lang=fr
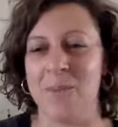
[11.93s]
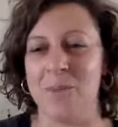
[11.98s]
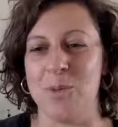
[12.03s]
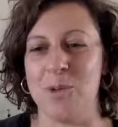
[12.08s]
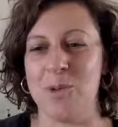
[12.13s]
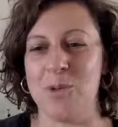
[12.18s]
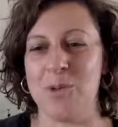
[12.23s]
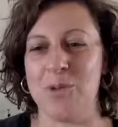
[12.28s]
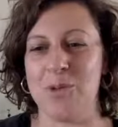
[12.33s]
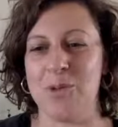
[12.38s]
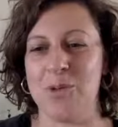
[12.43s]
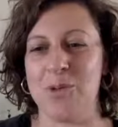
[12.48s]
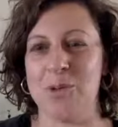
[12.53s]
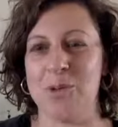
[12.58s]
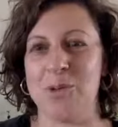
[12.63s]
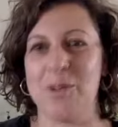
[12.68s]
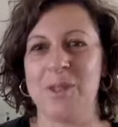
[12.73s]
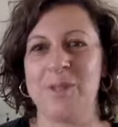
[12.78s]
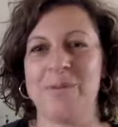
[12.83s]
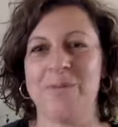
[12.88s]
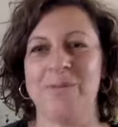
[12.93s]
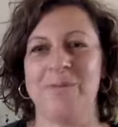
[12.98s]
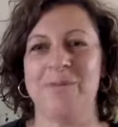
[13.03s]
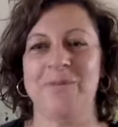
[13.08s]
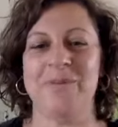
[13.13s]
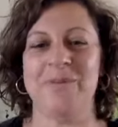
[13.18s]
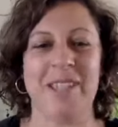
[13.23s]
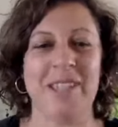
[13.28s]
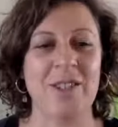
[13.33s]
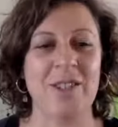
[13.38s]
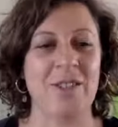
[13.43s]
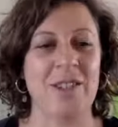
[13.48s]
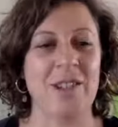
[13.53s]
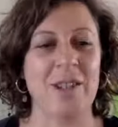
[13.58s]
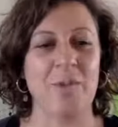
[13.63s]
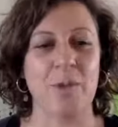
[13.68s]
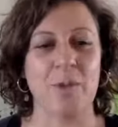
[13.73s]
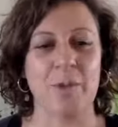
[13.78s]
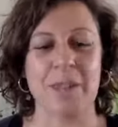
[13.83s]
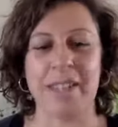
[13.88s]
Bonjour, désolée
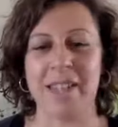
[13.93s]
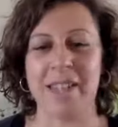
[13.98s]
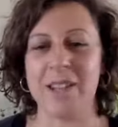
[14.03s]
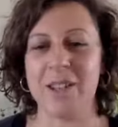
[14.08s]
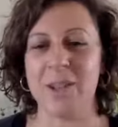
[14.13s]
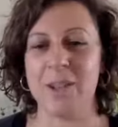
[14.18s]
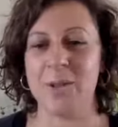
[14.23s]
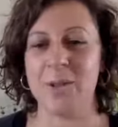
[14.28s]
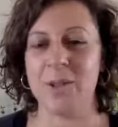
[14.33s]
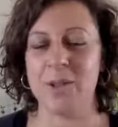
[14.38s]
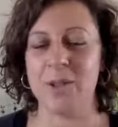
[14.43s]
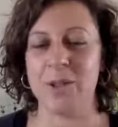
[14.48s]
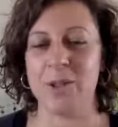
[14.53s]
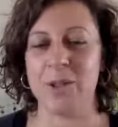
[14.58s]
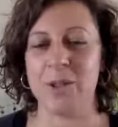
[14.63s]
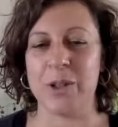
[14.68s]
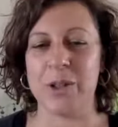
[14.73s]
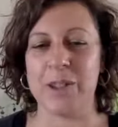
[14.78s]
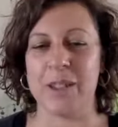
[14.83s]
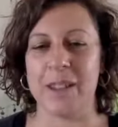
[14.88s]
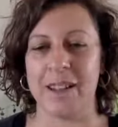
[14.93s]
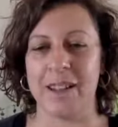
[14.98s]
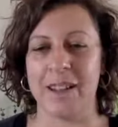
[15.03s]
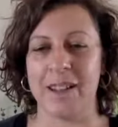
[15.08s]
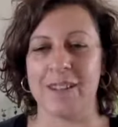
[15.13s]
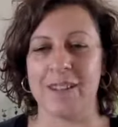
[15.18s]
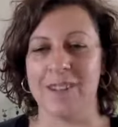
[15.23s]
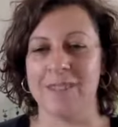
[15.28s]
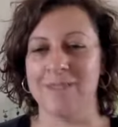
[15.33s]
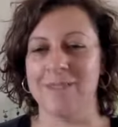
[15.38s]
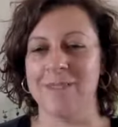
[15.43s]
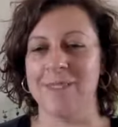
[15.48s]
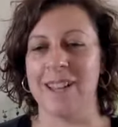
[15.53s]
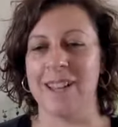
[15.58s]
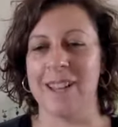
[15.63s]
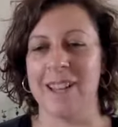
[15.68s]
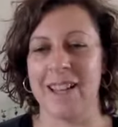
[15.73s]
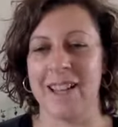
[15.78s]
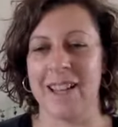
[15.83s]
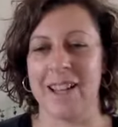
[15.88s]
pour mes quelques minutes de retard.
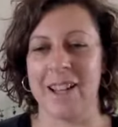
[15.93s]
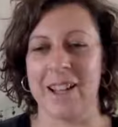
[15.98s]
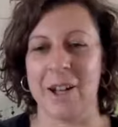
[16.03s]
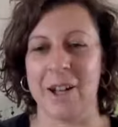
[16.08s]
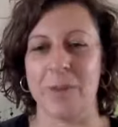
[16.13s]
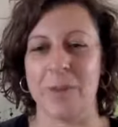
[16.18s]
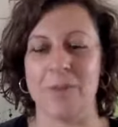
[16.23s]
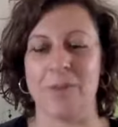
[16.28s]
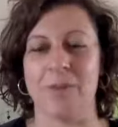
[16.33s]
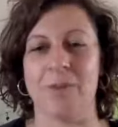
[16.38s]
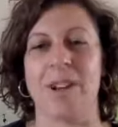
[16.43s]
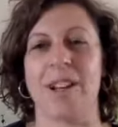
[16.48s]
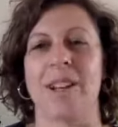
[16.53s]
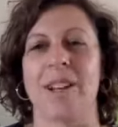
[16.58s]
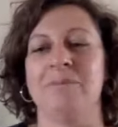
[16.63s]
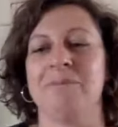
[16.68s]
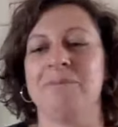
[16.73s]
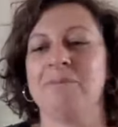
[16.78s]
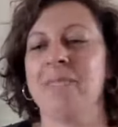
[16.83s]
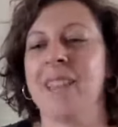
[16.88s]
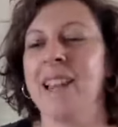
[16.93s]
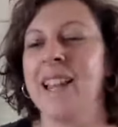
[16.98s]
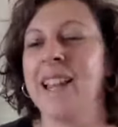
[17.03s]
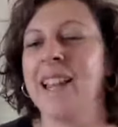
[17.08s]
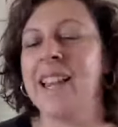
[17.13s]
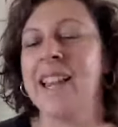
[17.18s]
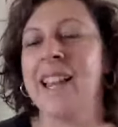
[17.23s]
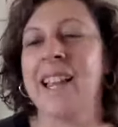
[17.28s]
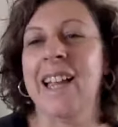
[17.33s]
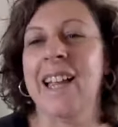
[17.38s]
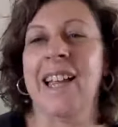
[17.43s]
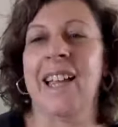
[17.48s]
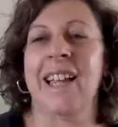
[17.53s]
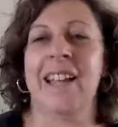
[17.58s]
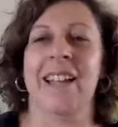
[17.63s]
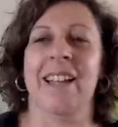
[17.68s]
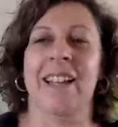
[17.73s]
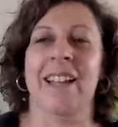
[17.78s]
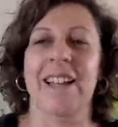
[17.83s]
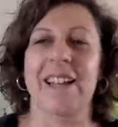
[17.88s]
Hop, voilà.
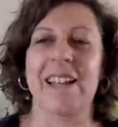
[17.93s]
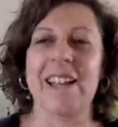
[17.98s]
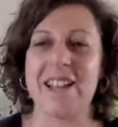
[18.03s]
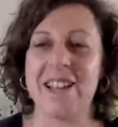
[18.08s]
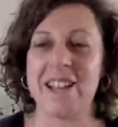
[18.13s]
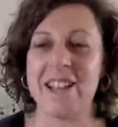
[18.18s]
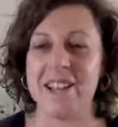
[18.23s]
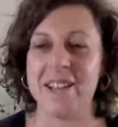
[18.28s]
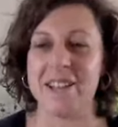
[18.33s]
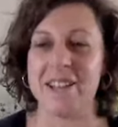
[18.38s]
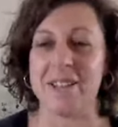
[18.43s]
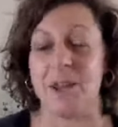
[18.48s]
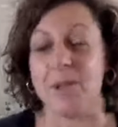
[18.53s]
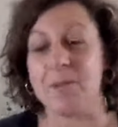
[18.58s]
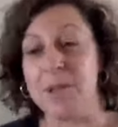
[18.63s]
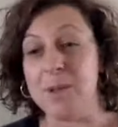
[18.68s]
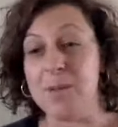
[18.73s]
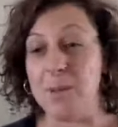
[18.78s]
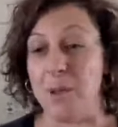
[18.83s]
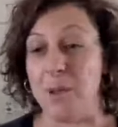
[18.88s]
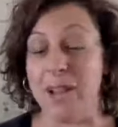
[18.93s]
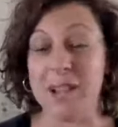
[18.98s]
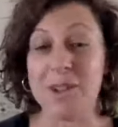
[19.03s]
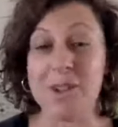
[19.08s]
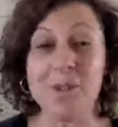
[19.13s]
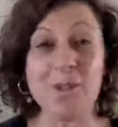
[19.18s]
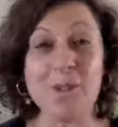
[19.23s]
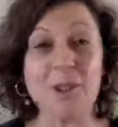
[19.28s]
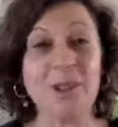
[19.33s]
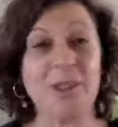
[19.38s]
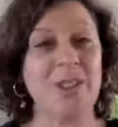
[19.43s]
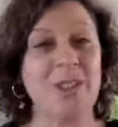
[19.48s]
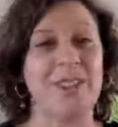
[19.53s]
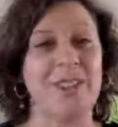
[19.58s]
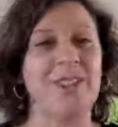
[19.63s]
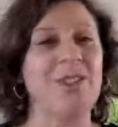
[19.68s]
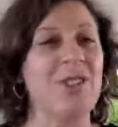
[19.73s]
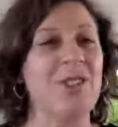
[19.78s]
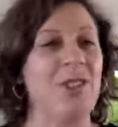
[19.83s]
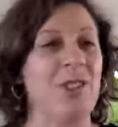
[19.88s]
Ah, c'est un petit peu la course
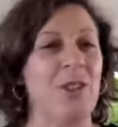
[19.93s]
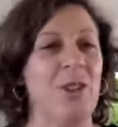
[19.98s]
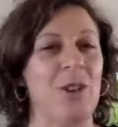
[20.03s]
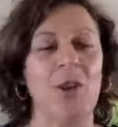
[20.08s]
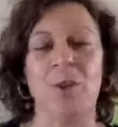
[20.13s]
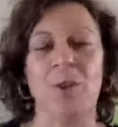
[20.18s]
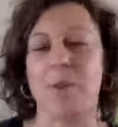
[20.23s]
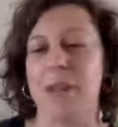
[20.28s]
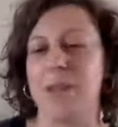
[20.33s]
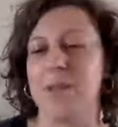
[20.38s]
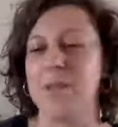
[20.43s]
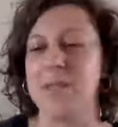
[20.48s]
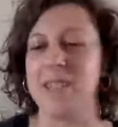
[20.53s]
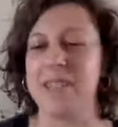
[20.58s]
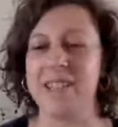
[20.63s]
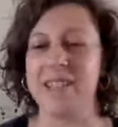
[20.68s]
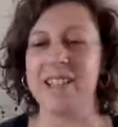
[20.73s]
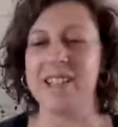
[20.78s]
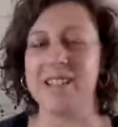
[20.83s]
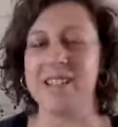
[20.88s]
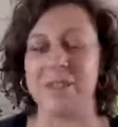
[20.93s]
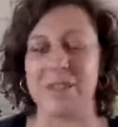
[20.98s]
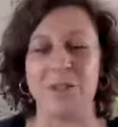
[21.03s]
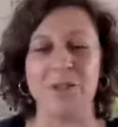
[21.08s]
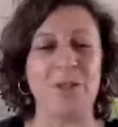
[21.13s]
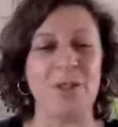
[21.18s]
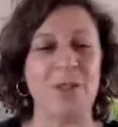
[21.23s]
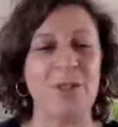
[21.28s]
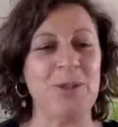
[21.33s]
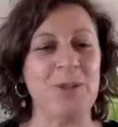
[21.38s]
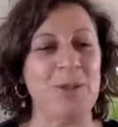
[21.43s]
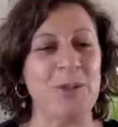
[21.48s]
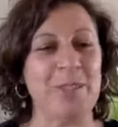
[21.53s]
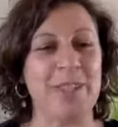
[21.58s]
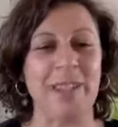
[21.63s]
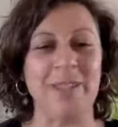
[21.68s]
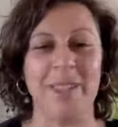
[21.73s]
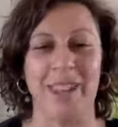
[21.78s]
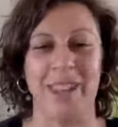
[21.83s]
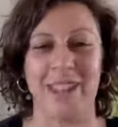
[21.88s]
entre le repas de midi, les enfants, tout ça.